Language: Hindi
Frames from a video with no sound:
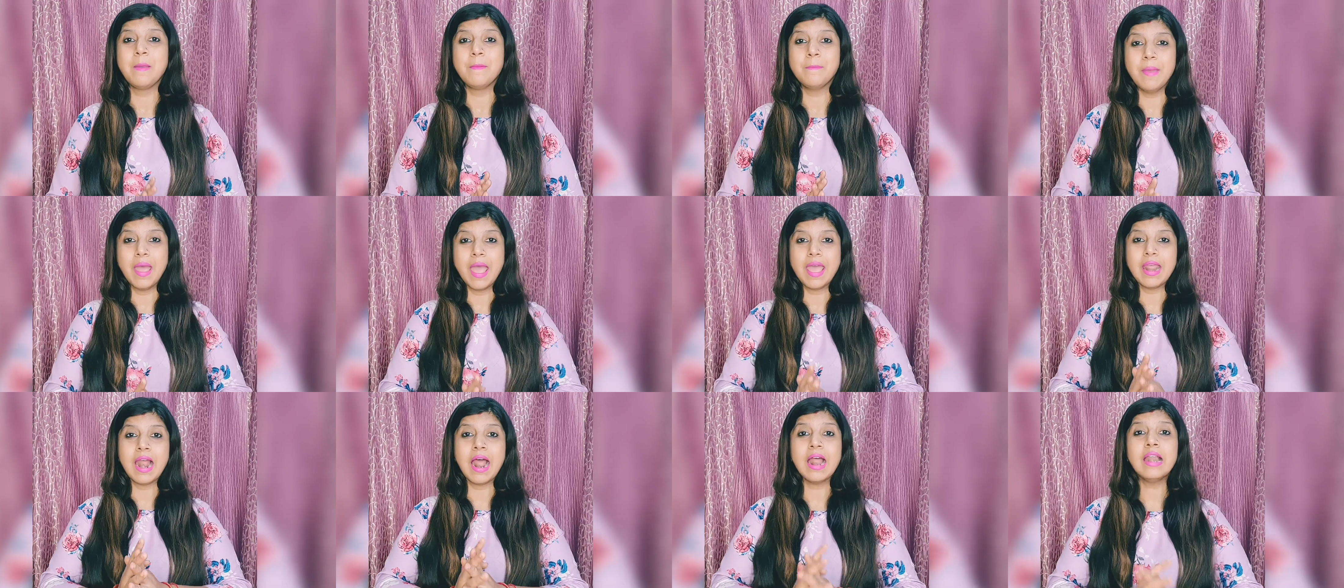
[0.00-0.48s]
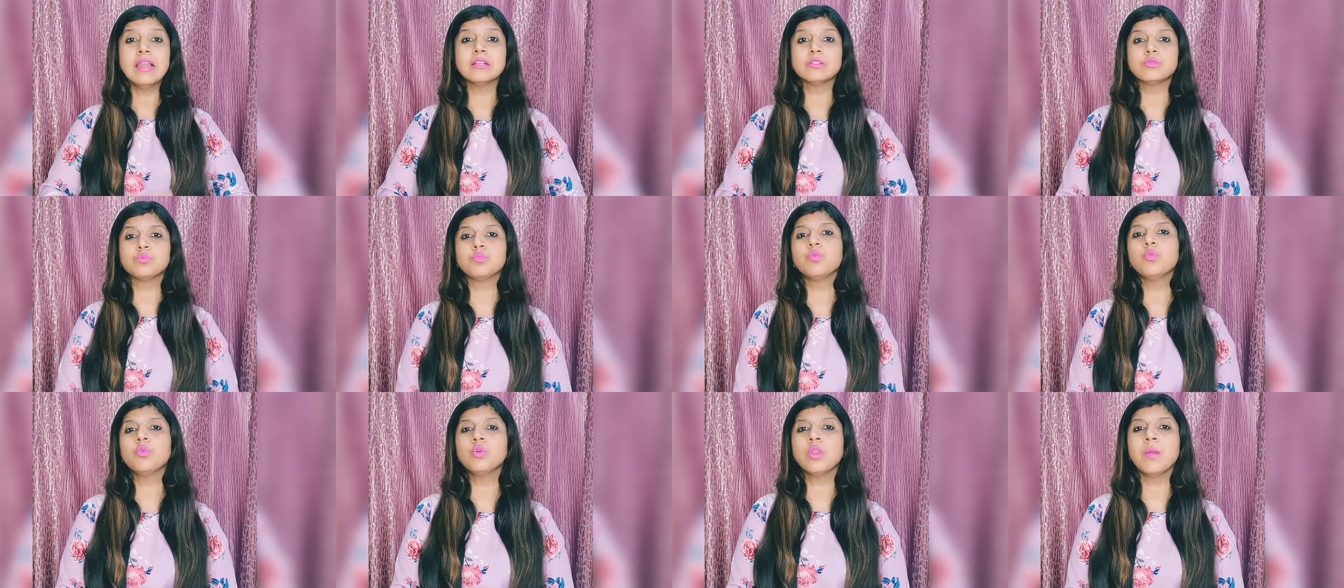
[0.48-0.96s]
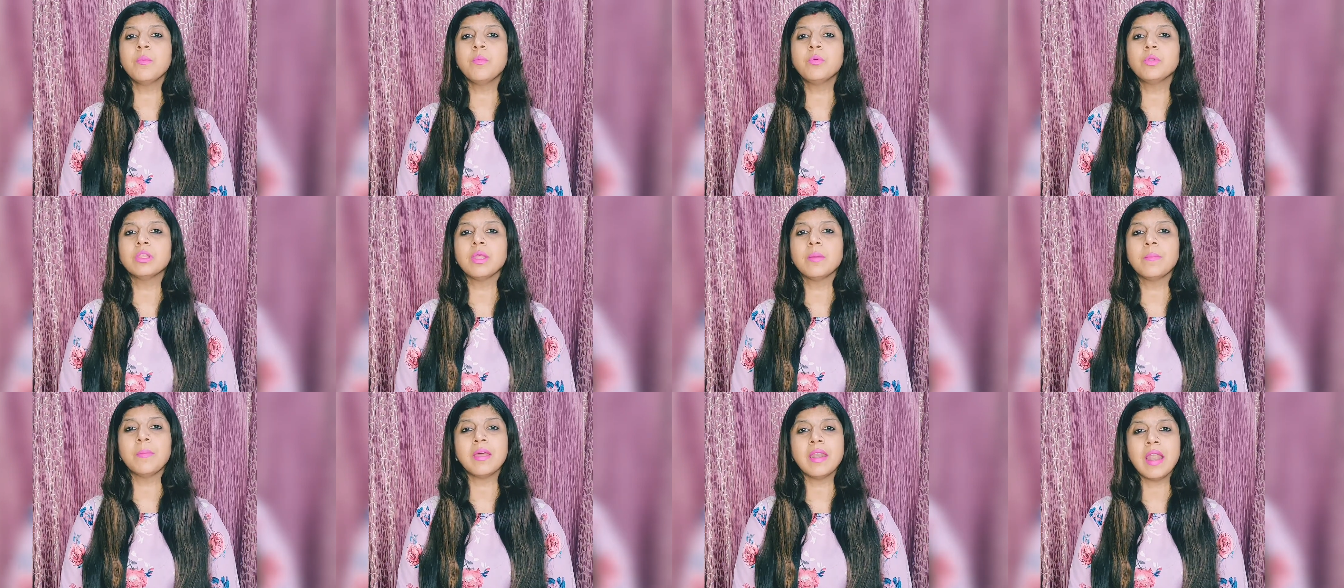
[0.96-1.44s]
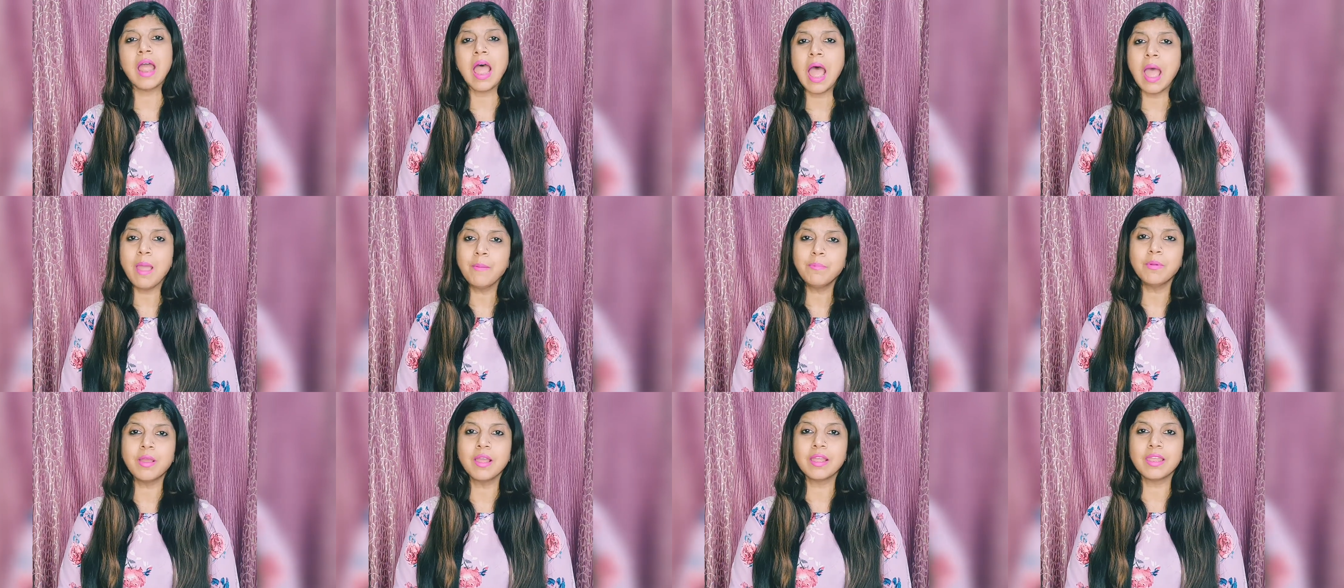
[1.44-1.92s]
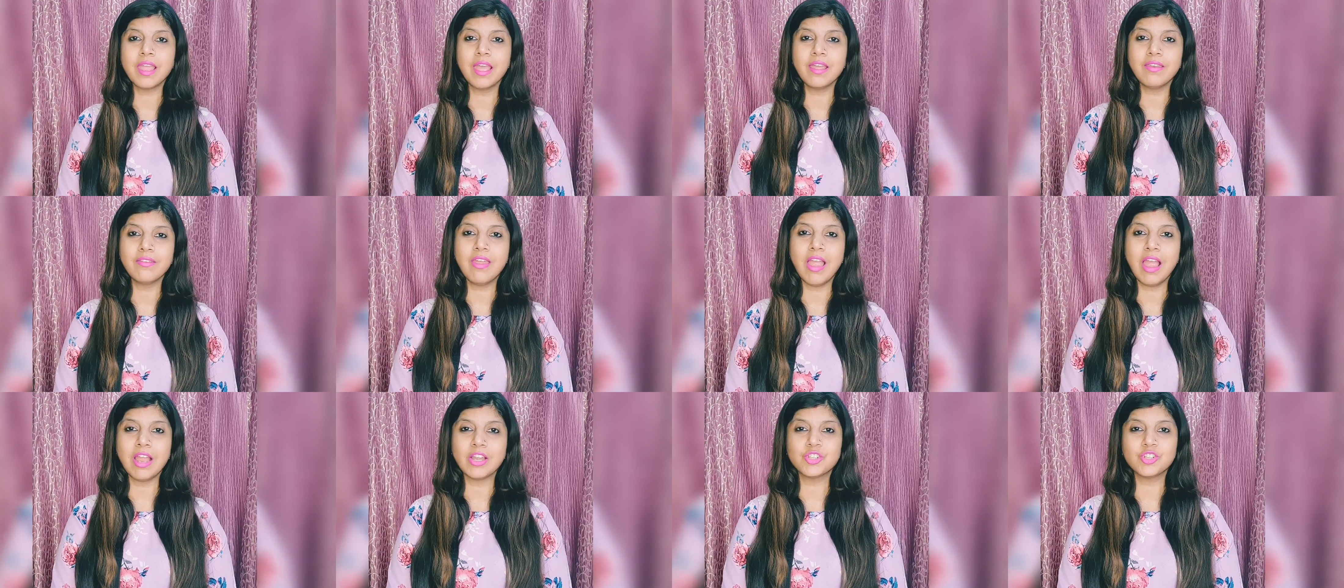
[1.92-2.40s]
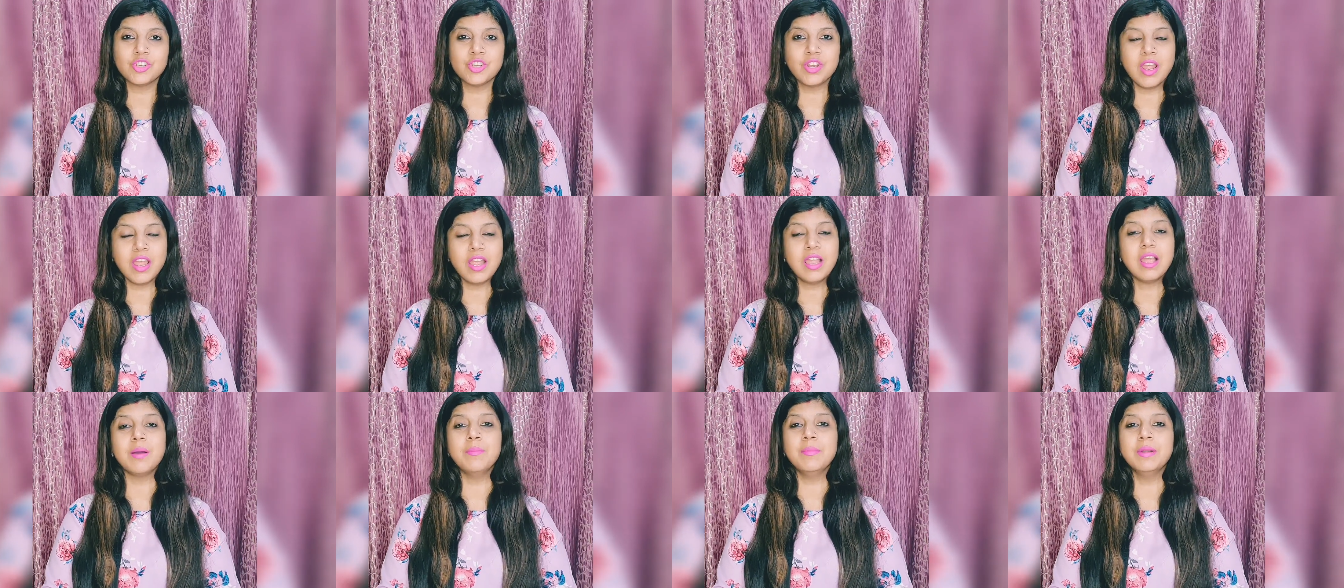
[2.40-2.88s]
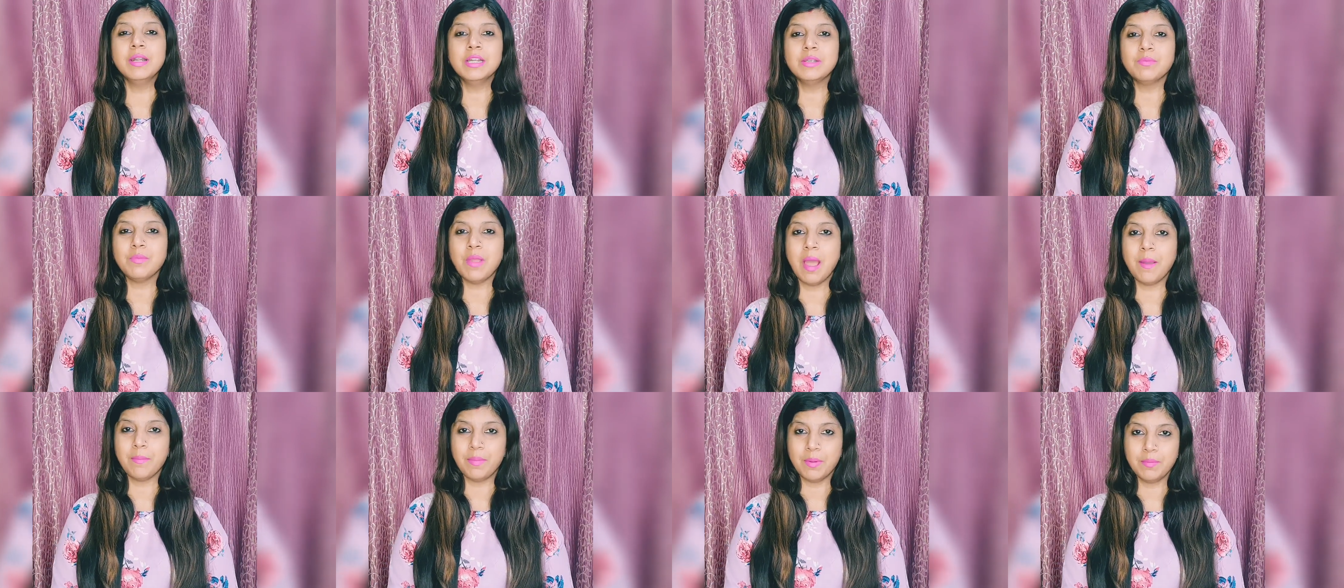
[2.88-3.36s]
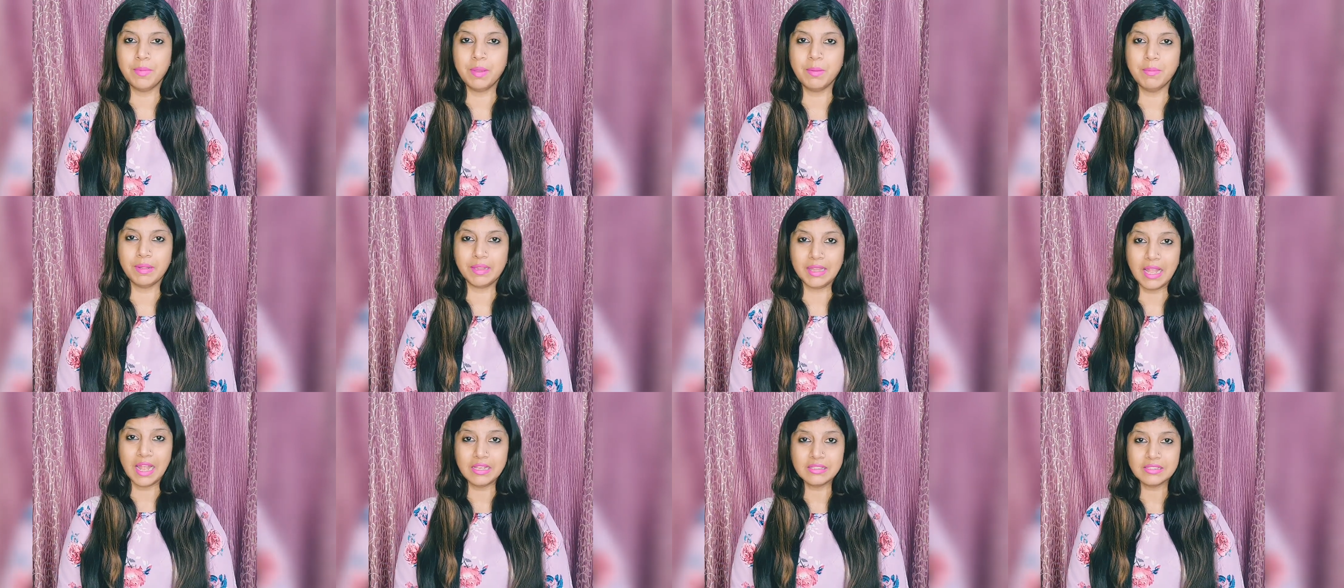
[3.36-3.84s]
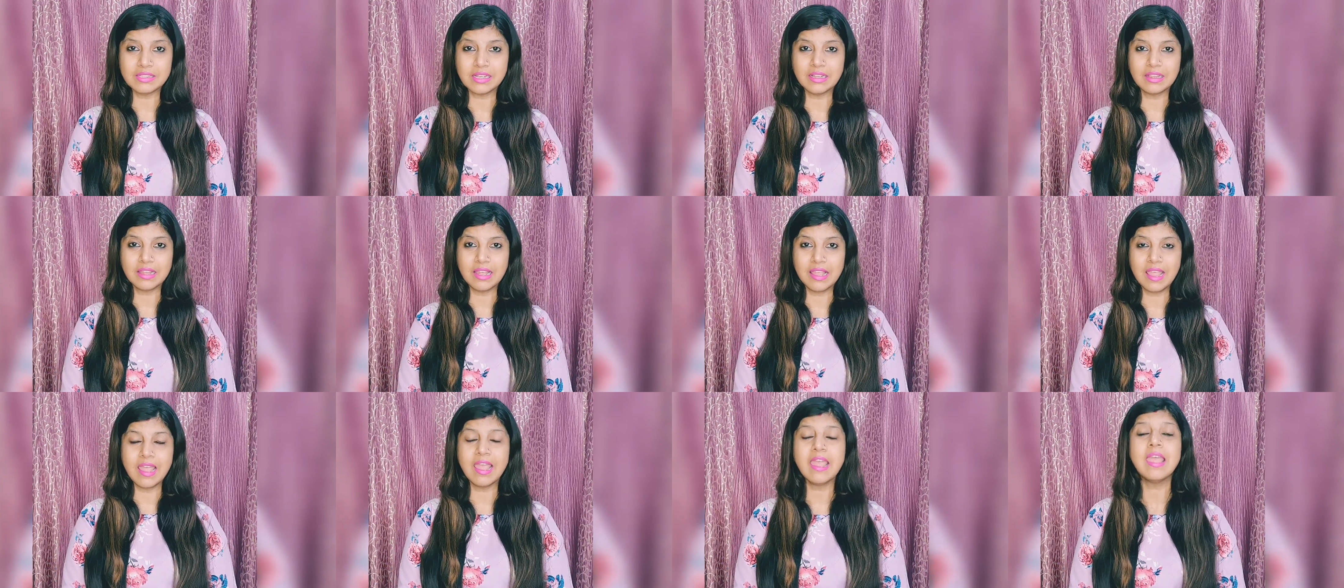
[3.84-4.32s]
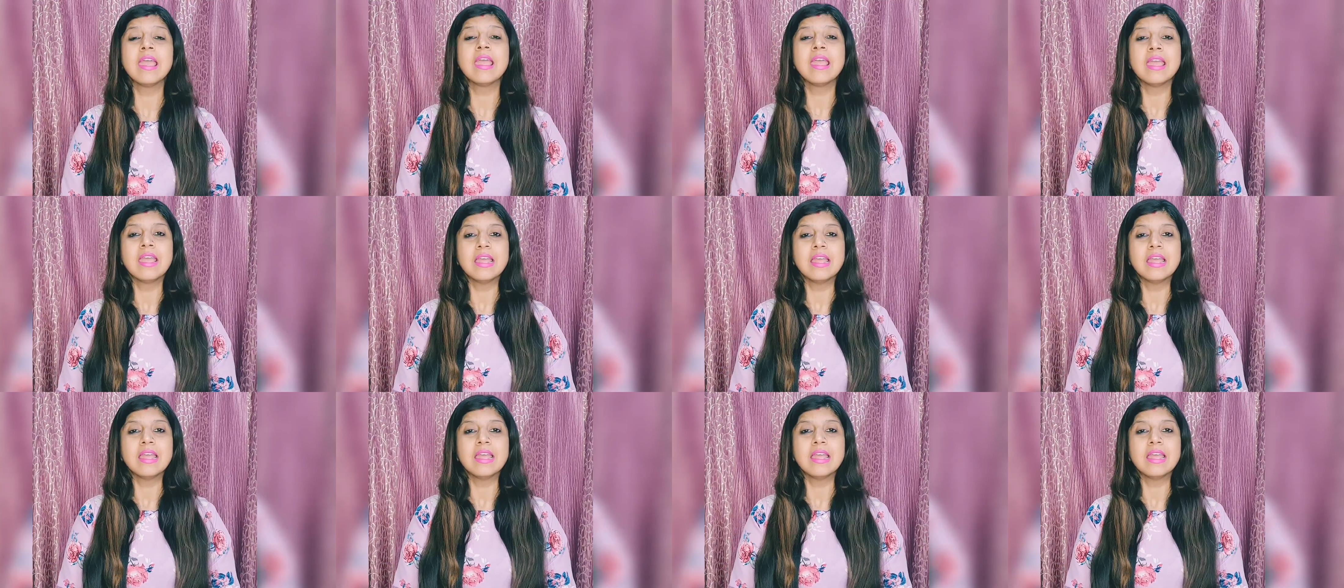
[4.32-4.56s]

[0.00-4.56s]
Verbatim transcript: बहरहाल इस पूरे मुद्दे पर आपका क्या रिएक्शन है कमेंट में आप हमें बता सकते हैं